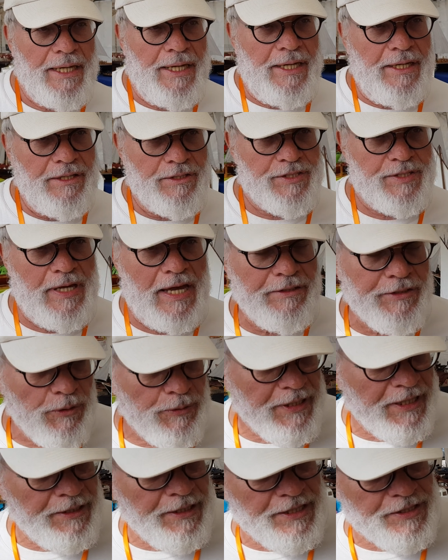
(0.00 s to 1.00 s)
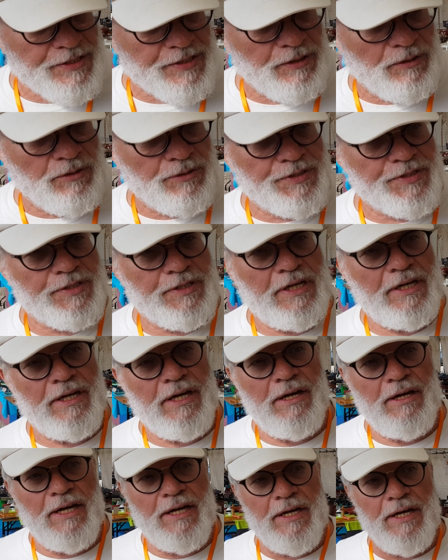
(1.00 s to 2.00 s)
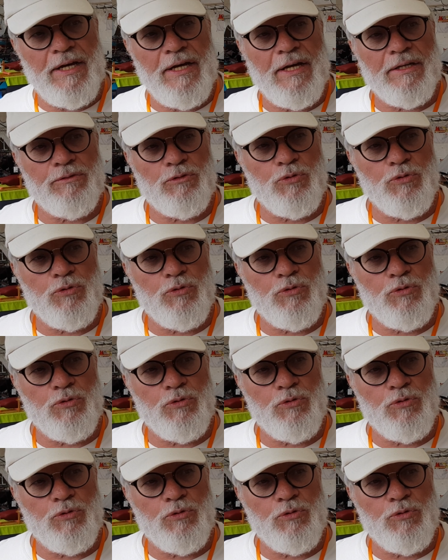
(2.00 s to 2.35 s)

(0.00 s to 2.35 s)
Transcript: Et ça a donné naissance à,